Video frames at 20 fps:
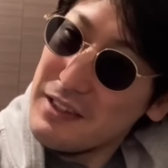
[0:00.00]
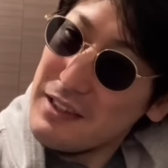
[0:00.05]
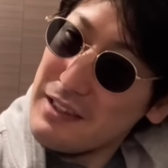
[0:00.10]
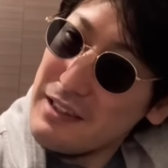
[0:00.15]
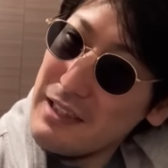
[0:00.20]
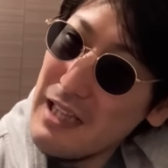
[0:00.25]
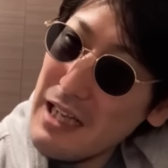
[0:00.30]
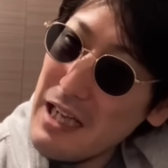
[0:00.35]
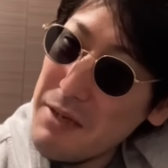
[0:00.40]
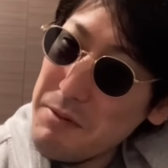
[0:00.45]

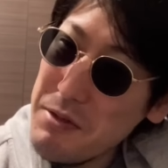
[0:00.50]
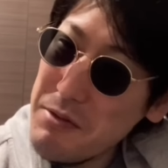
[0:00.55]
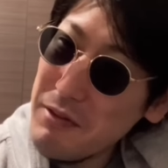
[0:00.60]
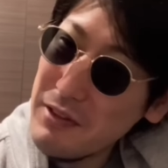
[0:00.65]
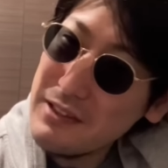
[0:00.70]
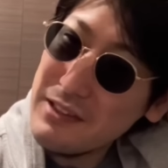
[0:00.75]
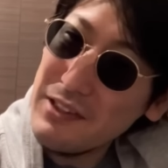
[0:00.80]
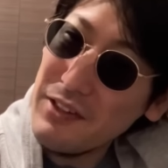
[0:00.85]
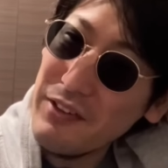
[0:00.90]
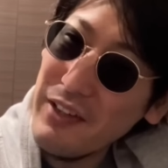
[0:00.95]
悩みま
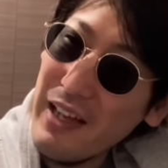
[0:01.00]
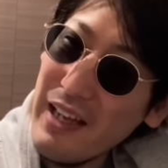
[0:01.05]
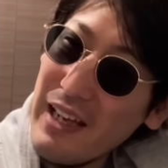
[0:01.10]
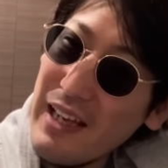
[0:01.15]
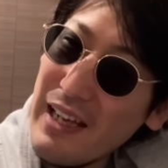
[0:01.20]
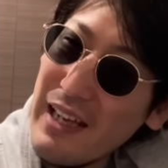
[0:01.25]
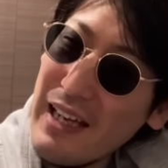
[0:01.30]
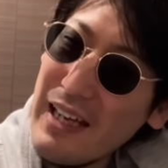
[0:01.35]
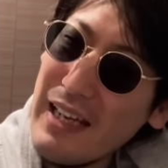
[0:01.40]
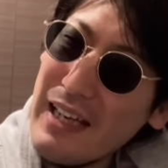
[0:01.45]
すよね。
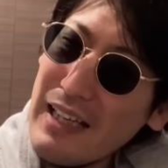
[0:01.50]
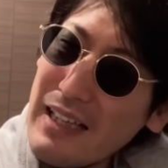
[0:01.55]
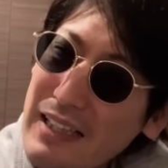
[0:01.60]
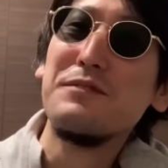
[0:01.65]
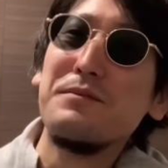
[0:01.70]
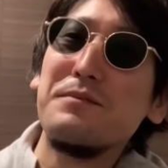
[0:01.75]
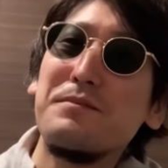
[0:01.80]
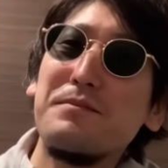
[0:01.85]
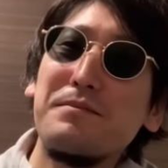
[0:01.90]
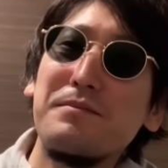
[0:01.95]

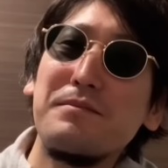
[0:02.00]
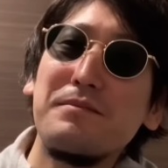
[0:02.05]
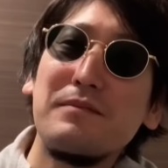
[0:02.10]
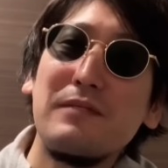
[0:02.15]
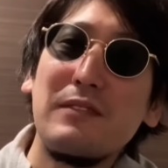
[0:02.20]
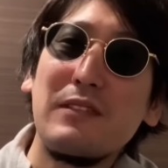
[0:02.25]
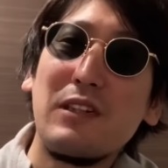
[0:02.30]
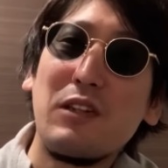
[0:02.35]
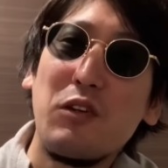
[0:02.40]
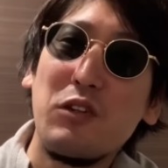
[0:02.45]

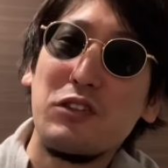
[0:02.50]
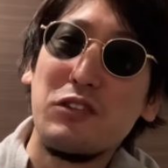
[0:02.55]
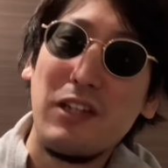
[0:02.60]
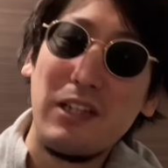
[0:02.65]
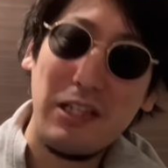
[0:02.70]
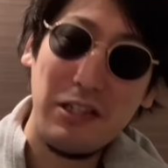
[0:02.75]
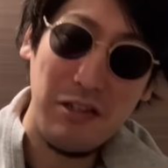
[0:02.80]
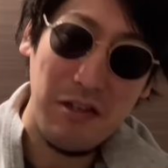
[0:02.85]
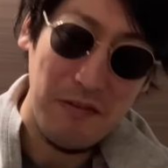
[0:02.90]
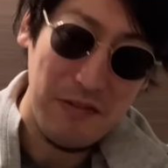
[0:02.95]
ご視聴あ
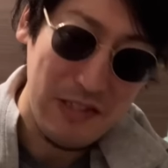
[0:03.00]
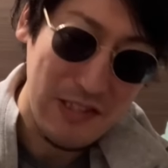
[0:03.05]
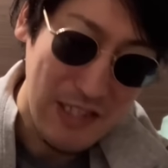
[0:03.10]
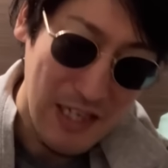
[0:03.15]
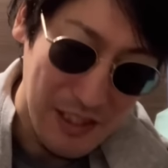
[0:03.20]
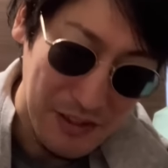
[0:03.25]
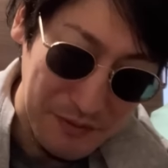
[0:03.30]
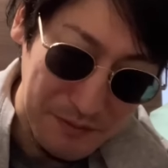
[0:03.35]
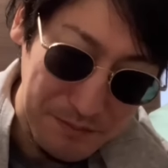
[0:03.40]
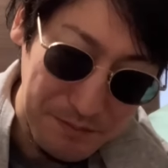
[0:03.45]
りがとうございまし
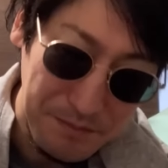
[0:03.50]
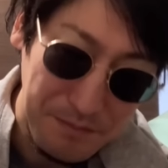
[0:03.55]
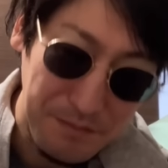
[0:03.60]
た。